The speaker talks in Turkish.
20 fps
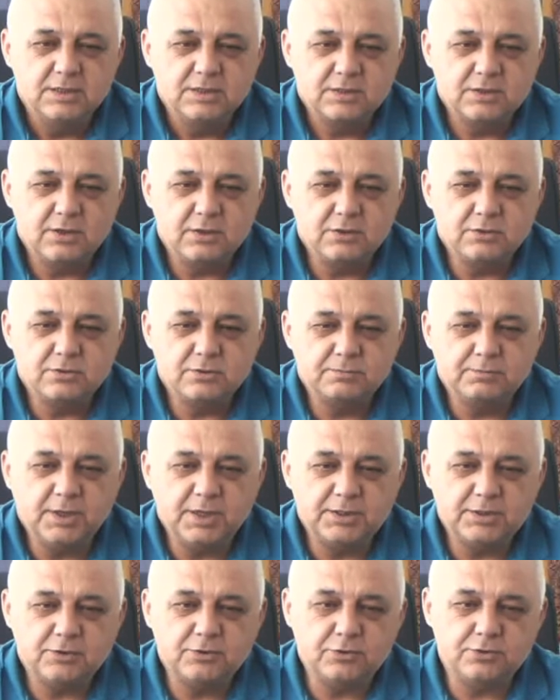Sağ olsun
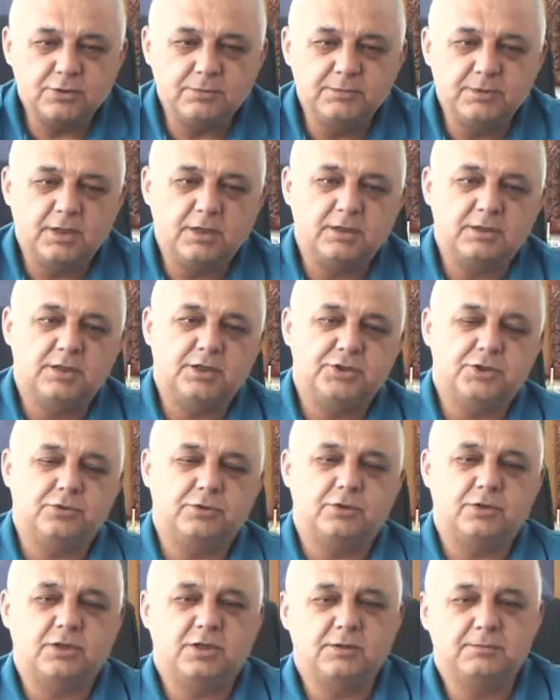Behçet hocam da
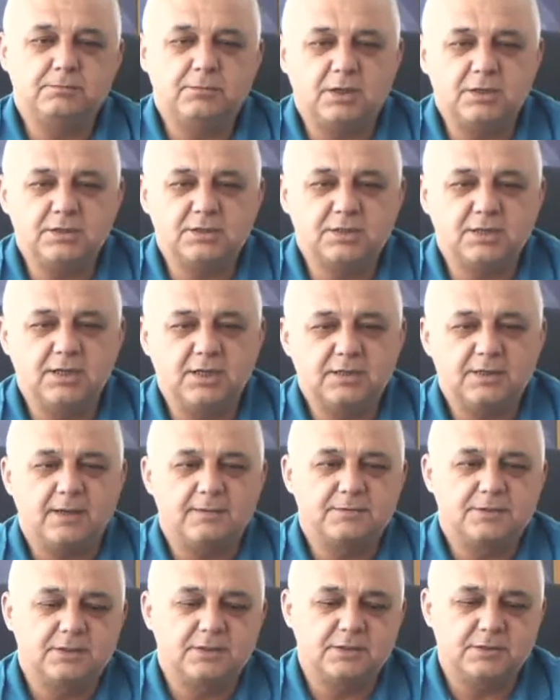teşekkür ederim. Manisa İl
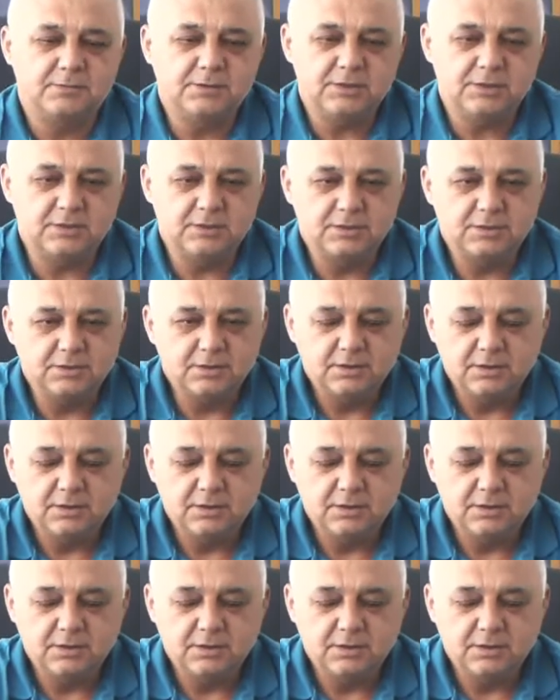Temsilcimiz.